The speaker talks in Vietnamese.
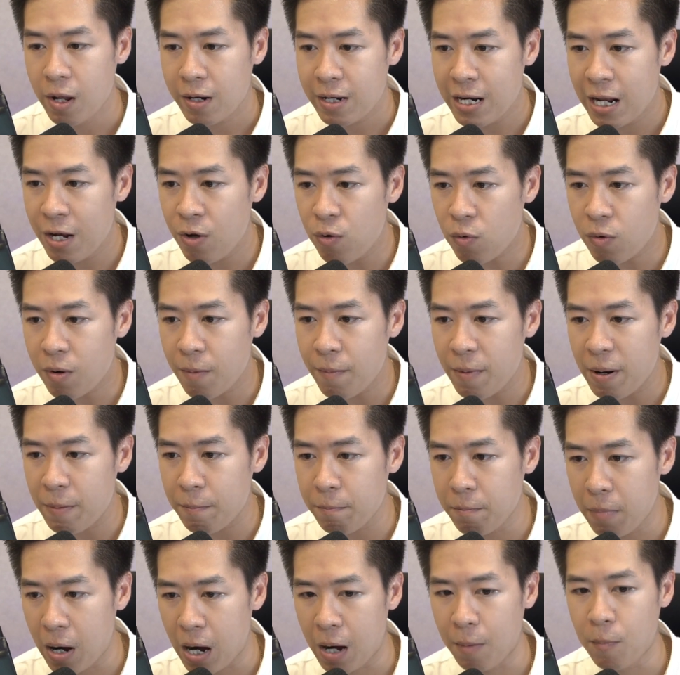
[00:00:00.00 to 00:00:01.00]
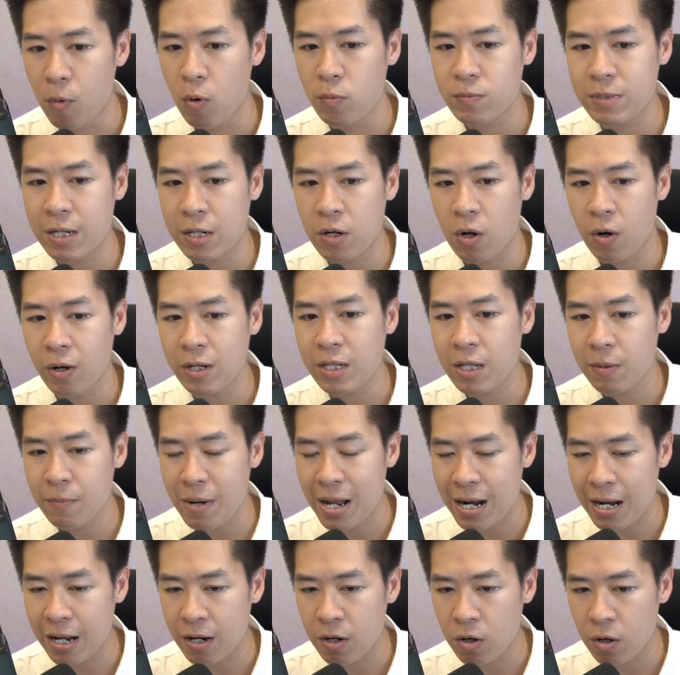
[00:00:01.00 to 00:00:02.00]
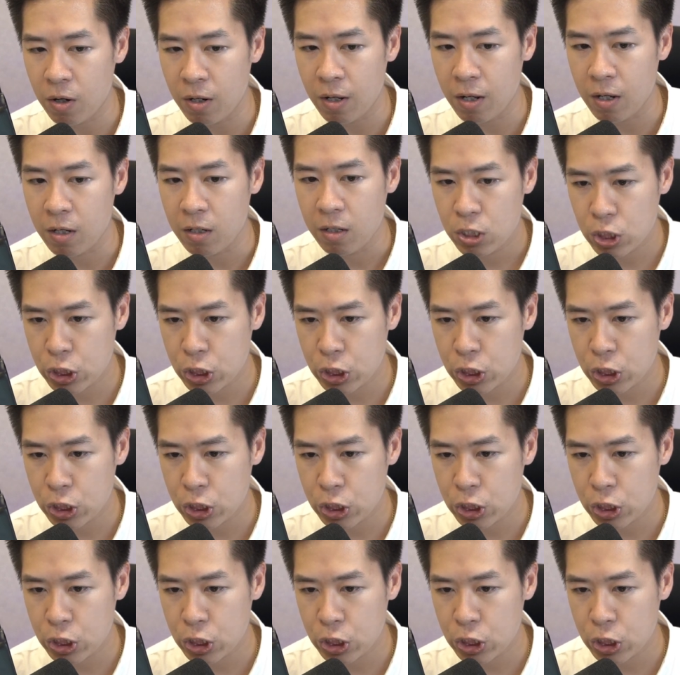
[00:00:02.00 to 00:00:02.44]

đến lúc các bạn mở mồm ra nói thì bạn lại nói là